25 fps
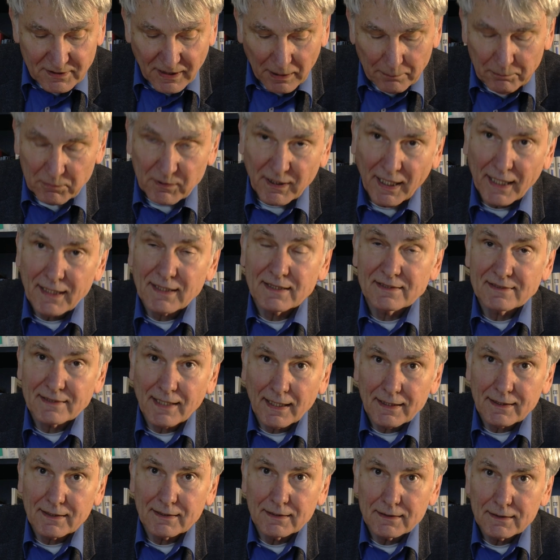dem
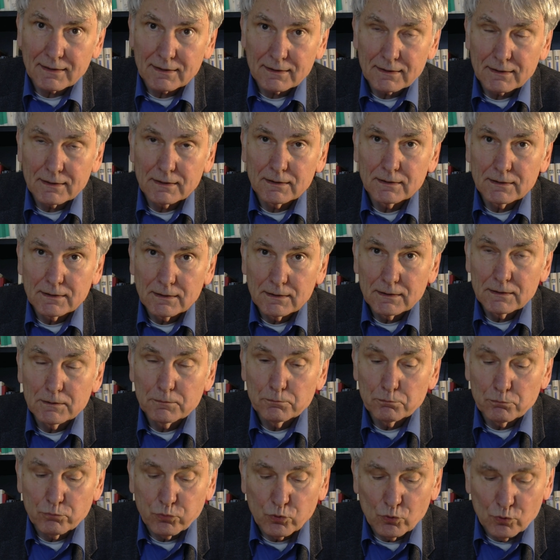Drecksack
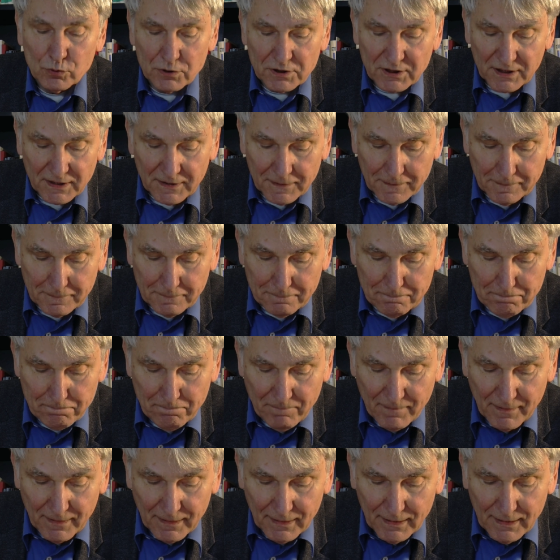Putin
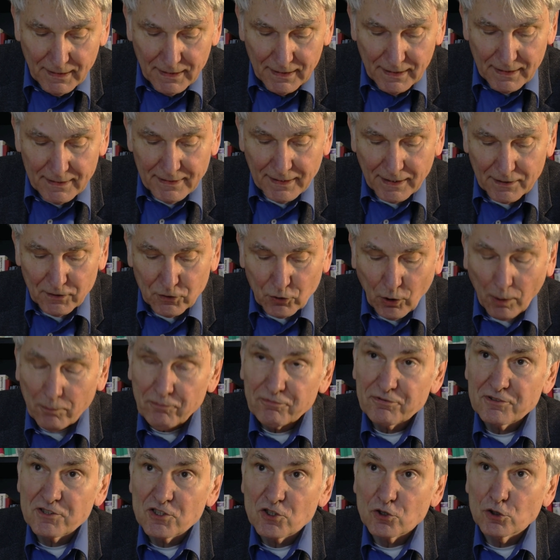in den
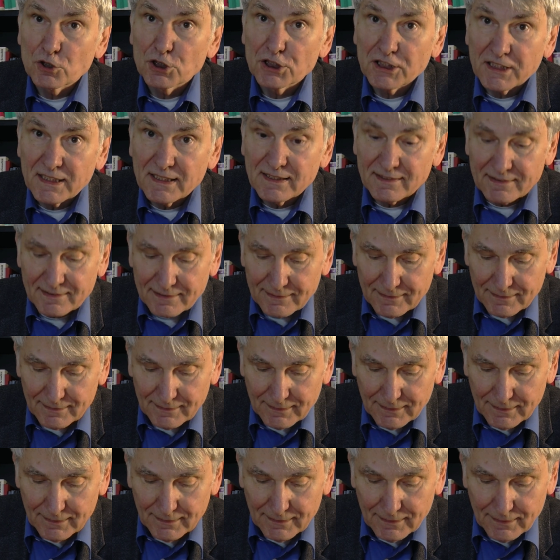Kopf zu schießen.
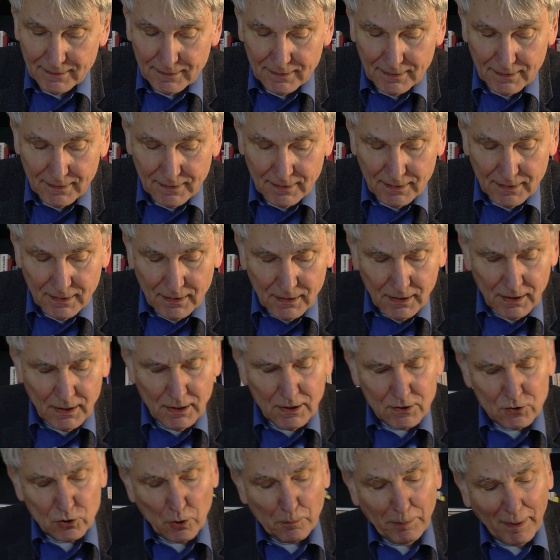
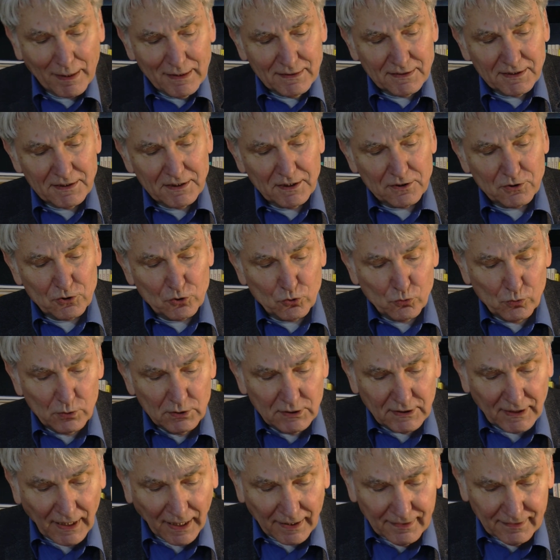Sobald ich es tun
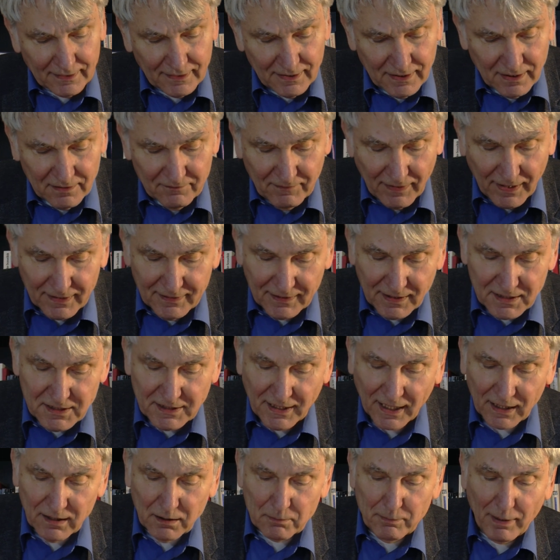kann, werde ich
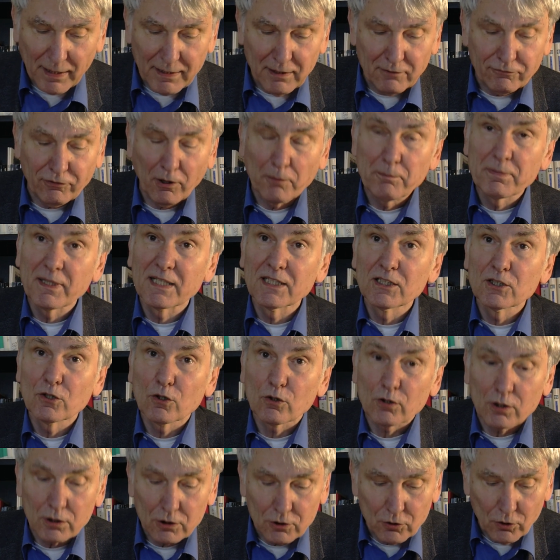alle meine
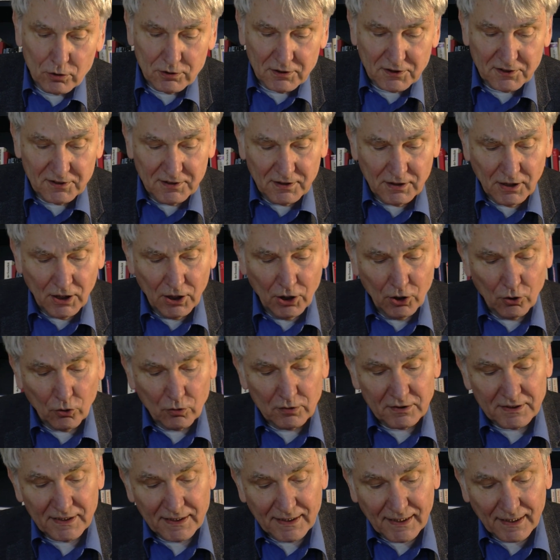Verbindungen nutzen
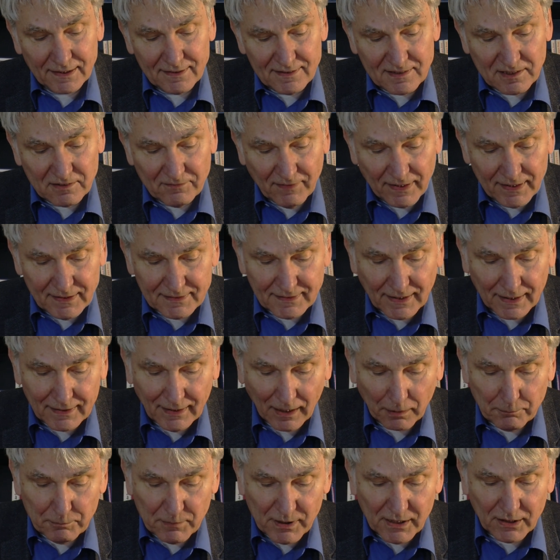und die ganze Welt
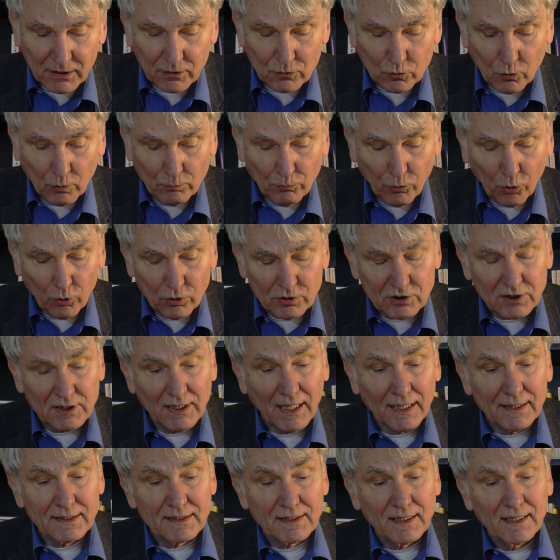alarmieren, um
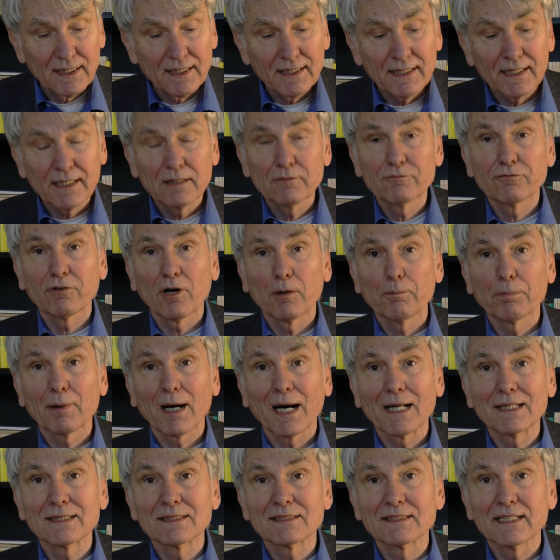Russland in
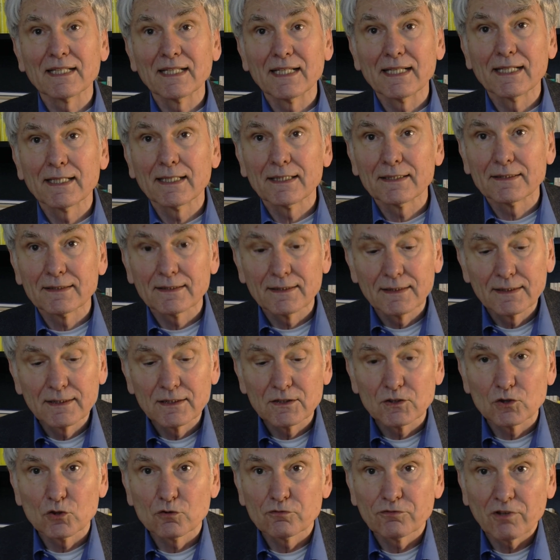verbrannte Erde
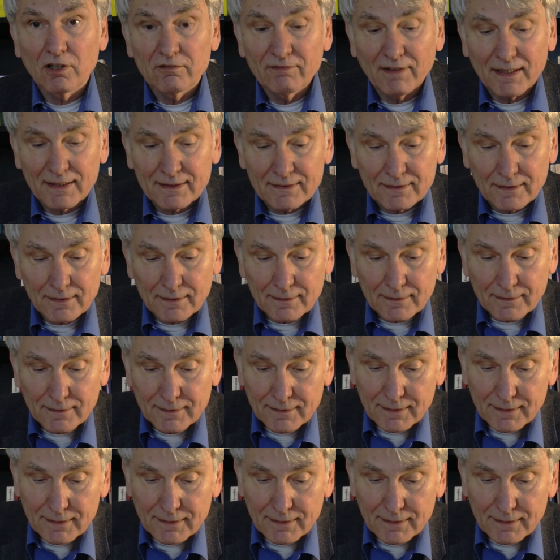zu verwandeln.